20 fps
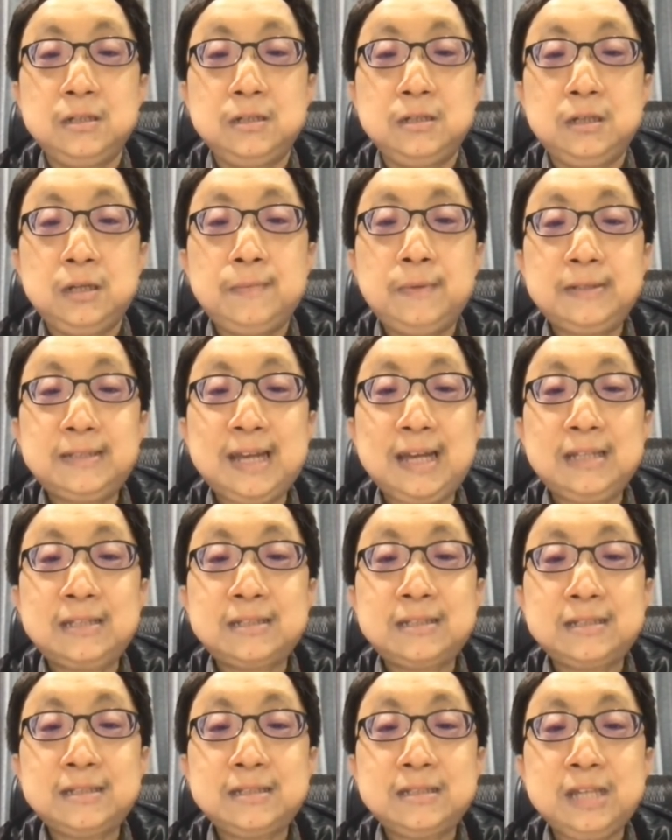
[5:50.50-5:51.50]
那么在
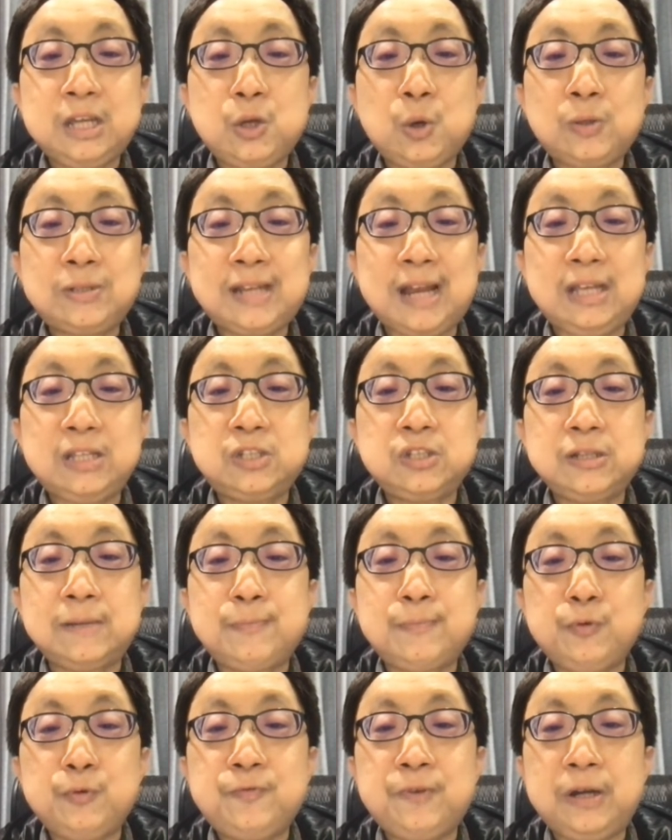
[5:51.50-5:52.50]
内容产制的
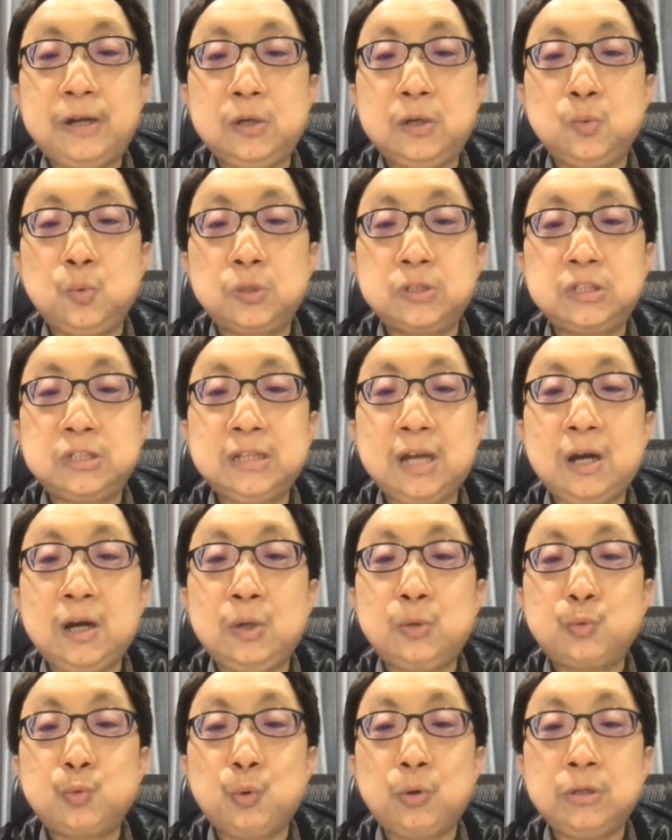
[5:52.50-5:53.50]
部分，我知道
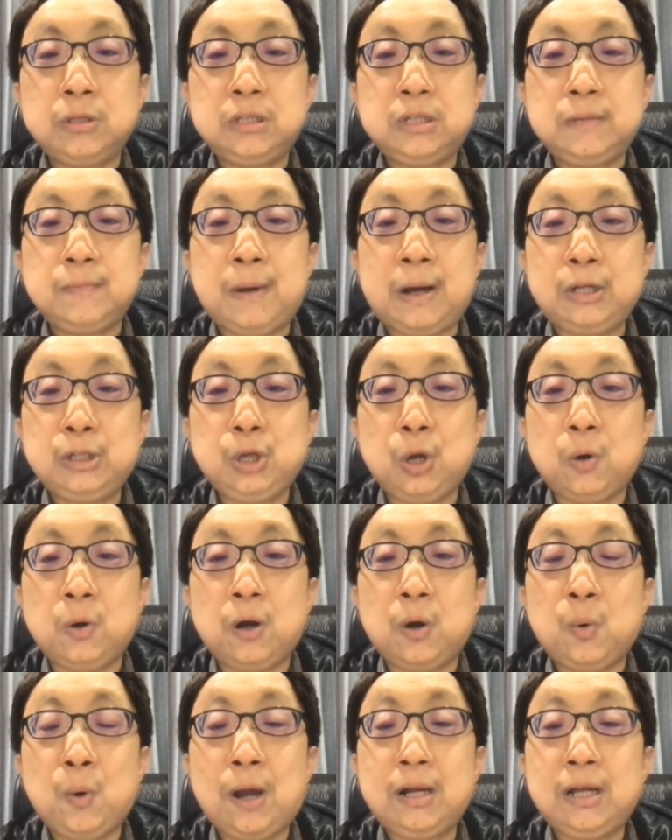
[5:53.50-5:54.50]
很多朋友
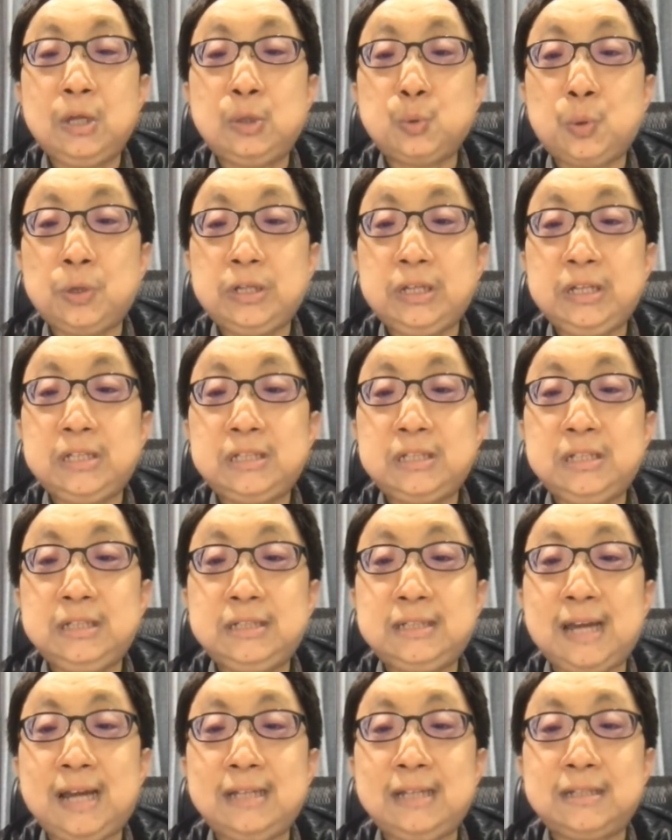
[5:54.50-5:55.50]
哈花了很多力气
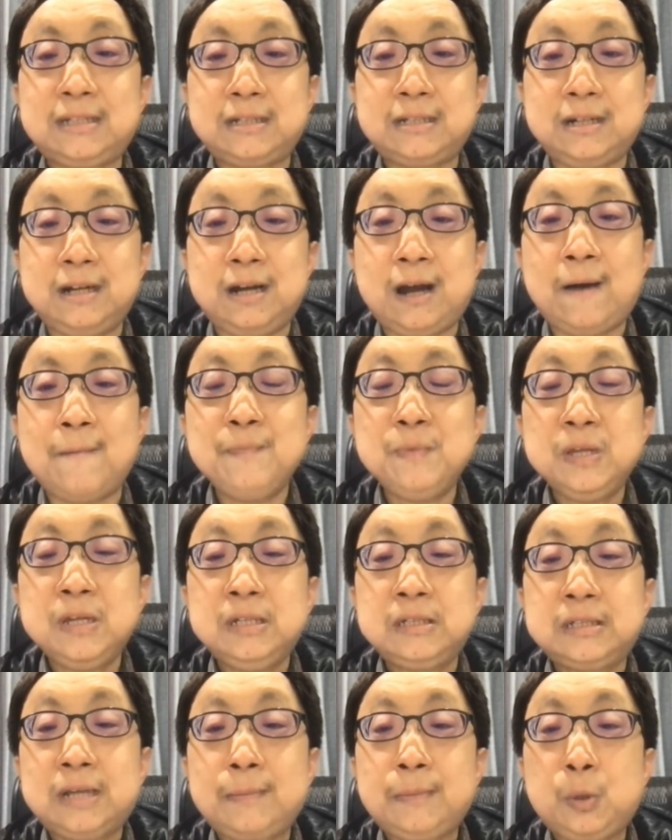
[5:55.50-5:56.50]
在这个哈
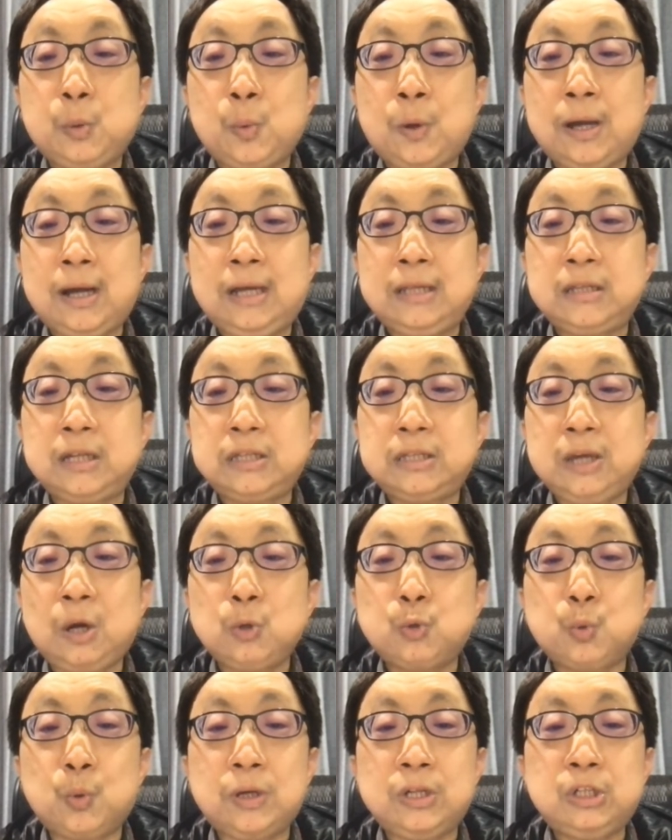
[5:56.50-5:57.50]
商品文案的雕
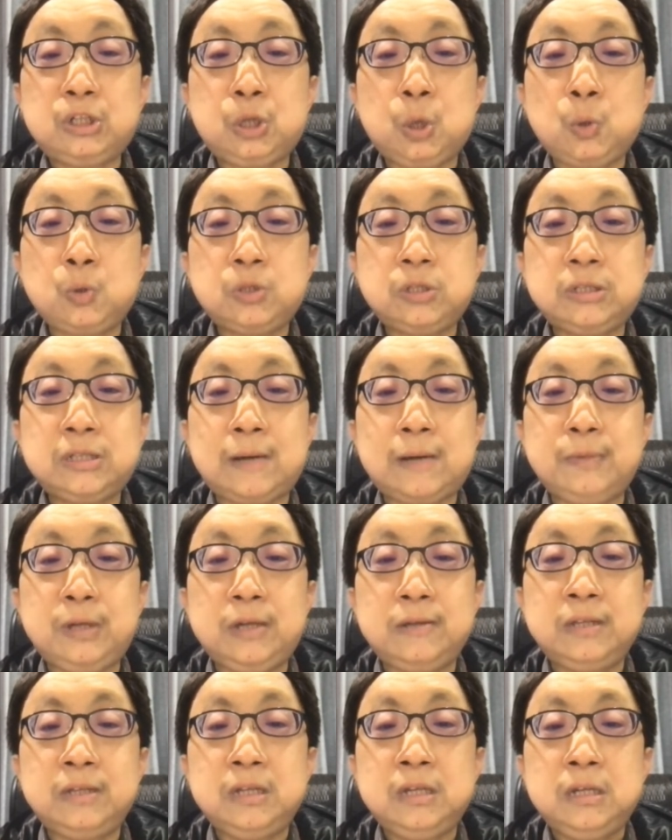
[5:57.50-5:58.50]
琢跟修饰上
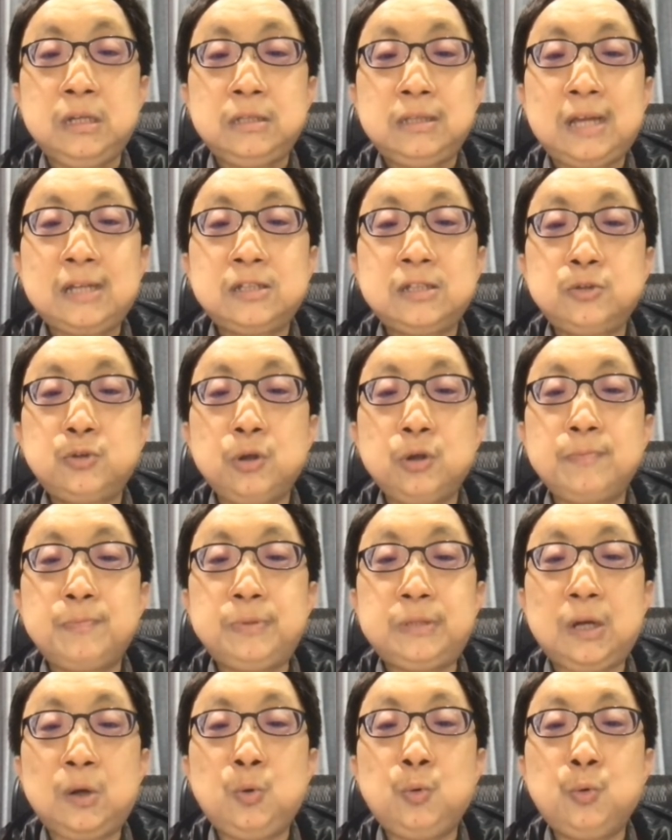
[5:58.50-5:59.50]
面，但是却比
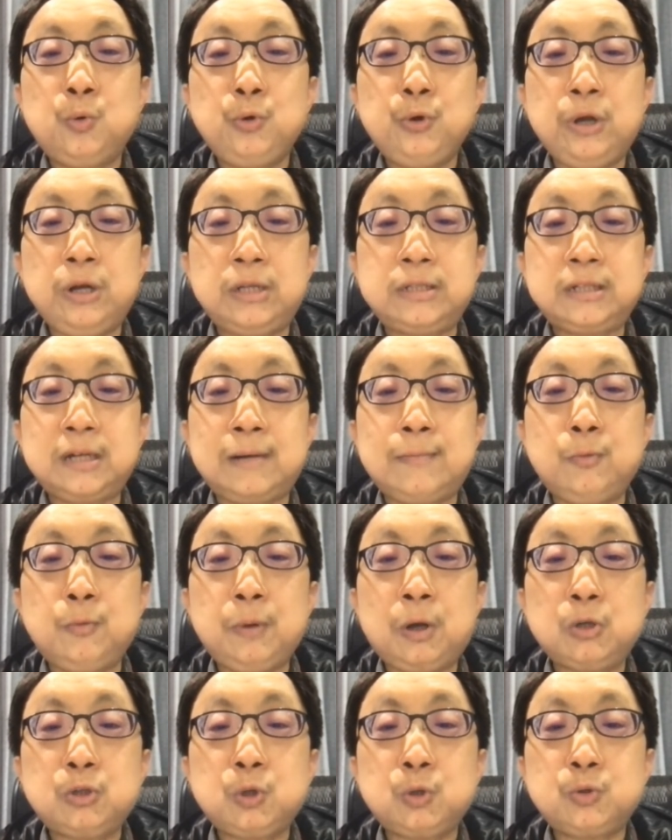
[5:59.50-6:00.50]
较忽略了这个目
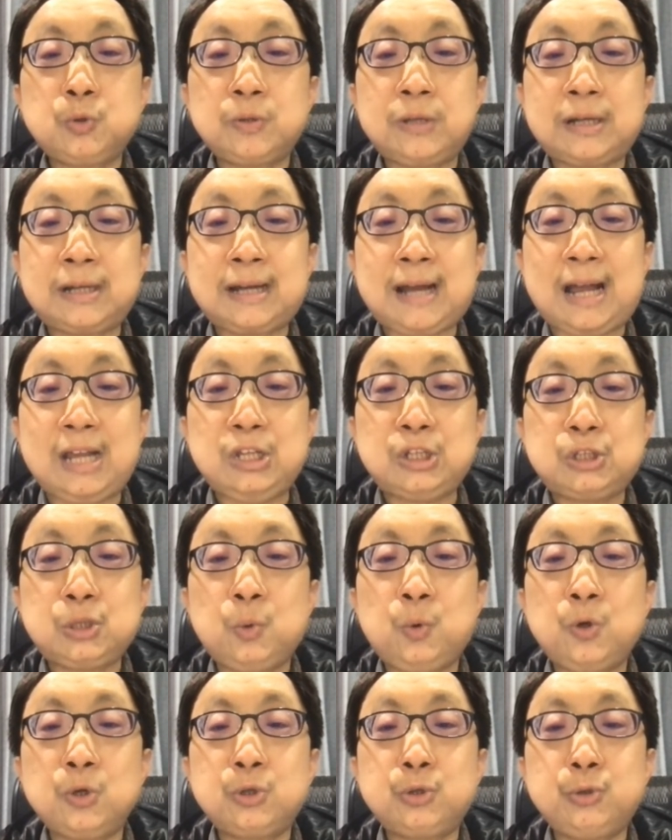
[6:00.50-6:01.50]
标受众的感受
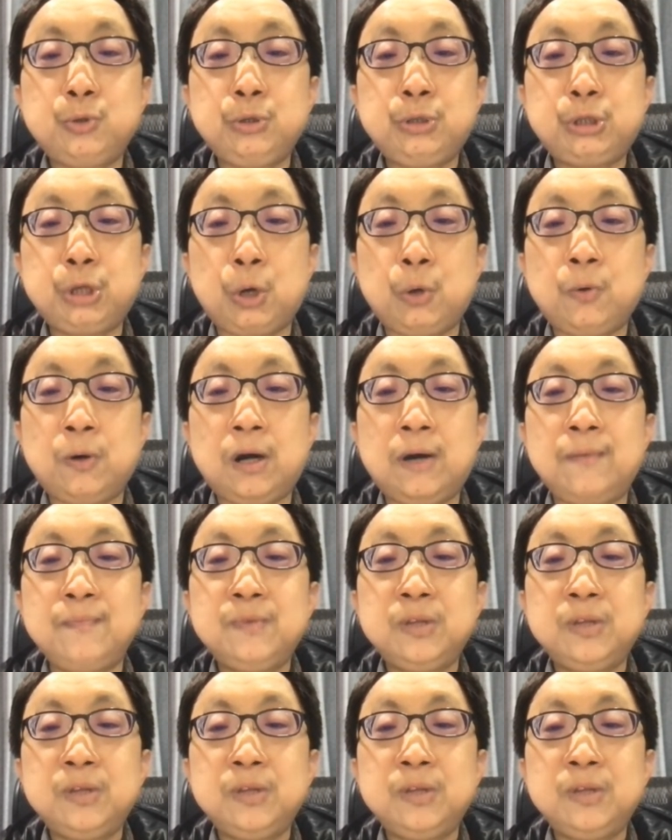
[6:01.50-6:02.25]
或需求啊。